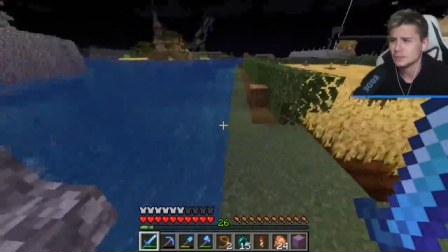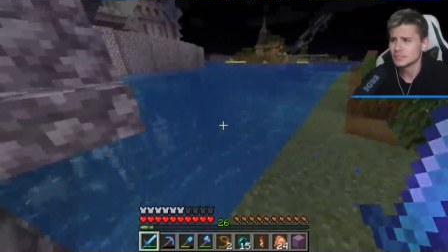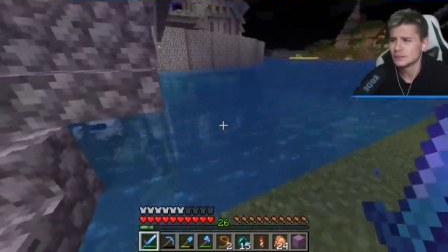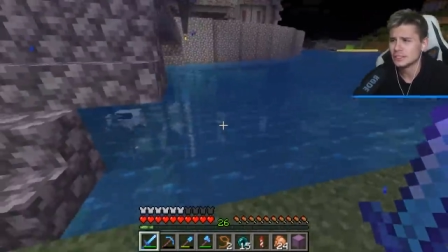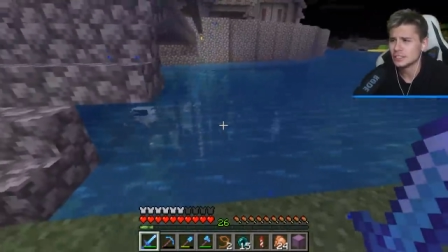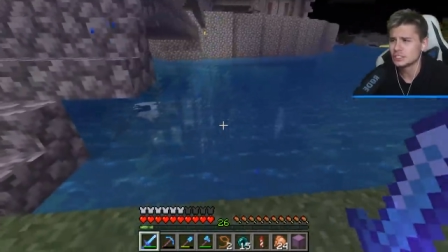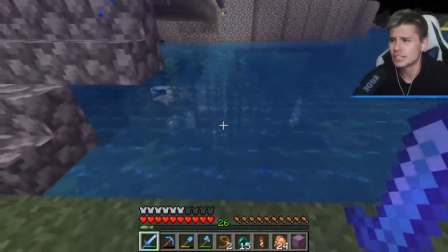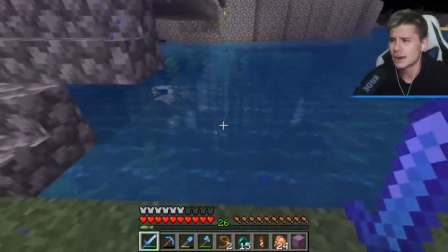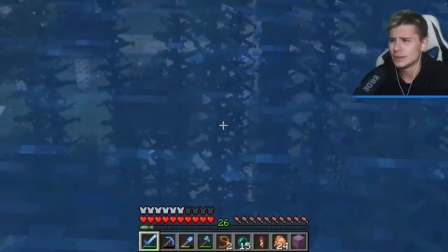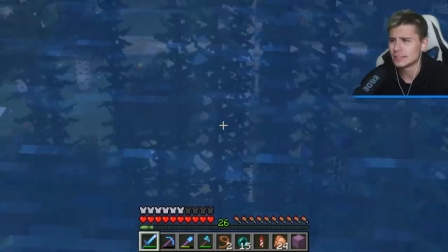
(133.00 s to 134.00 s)
Może one nie
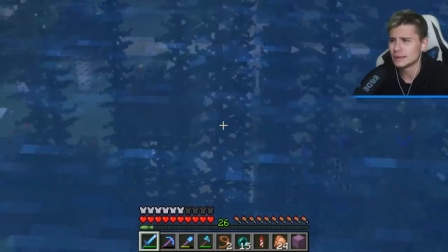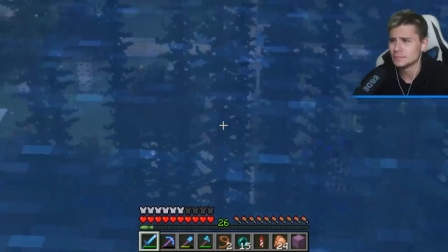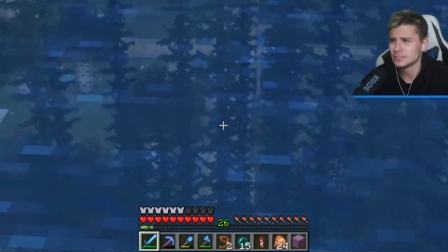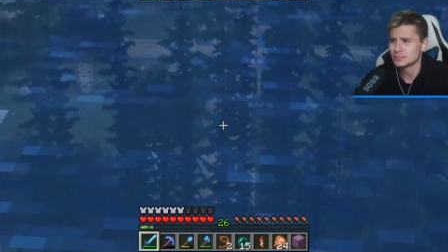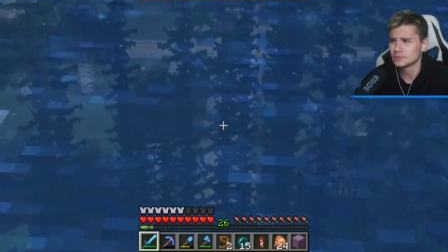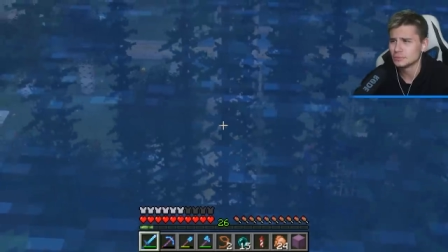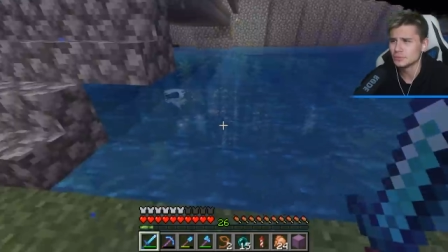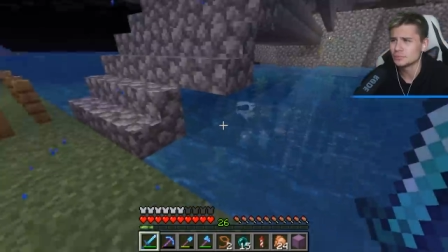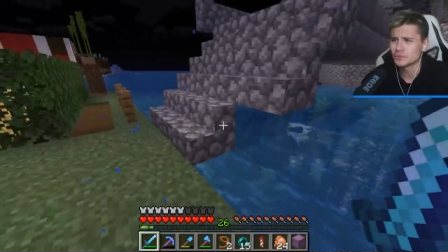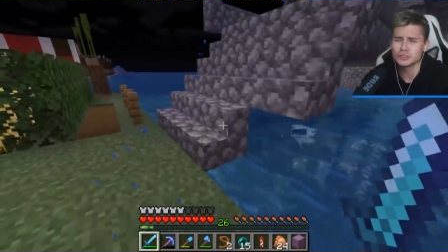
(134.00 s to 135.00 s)
chciały tam być?
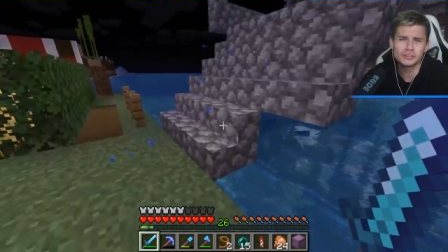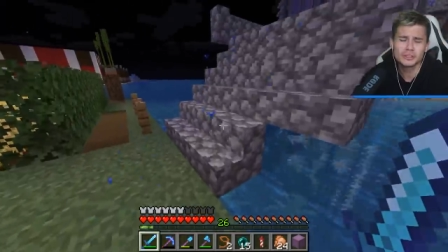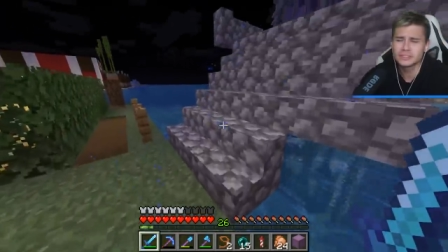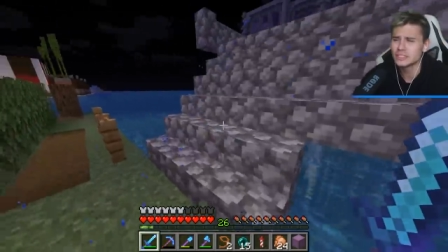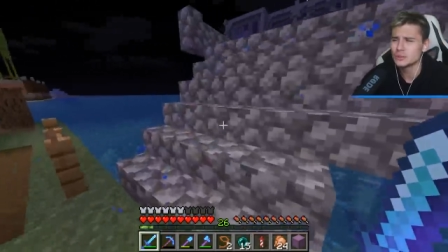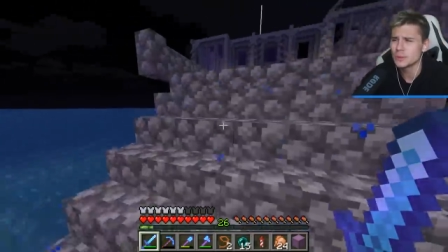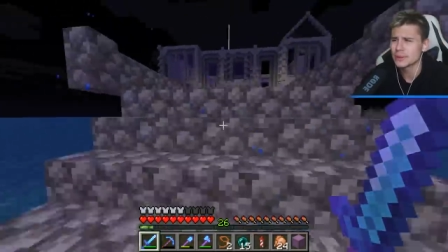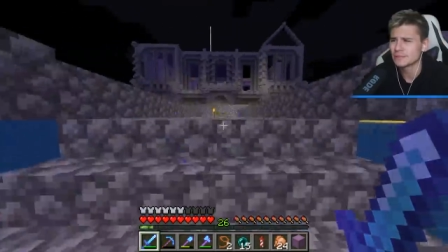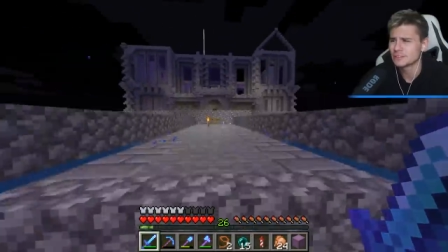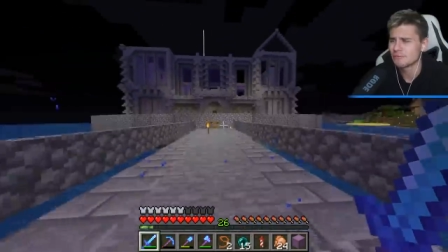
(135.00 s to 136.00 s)
No, w końcu one nie
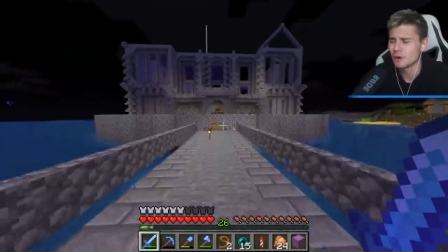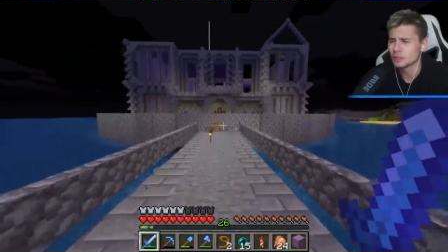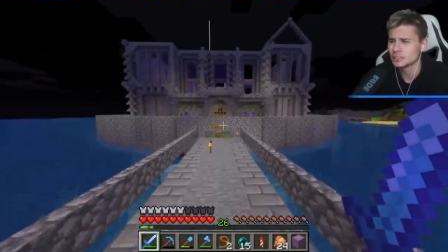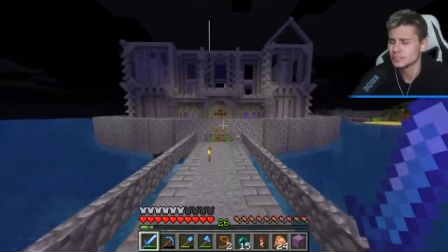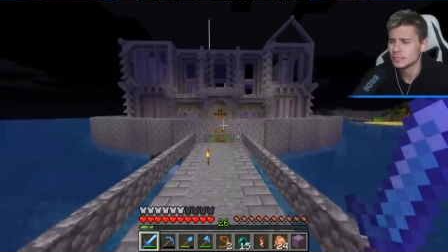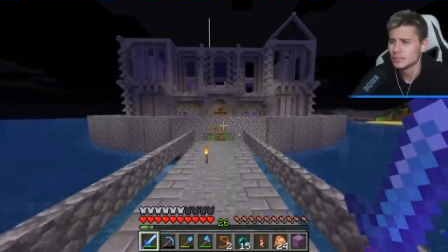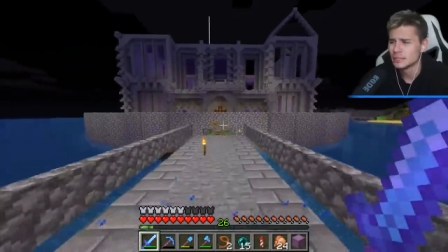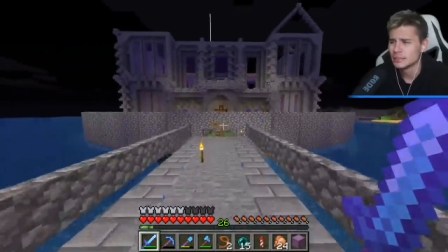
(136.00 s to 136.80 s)
lubią nawet wody.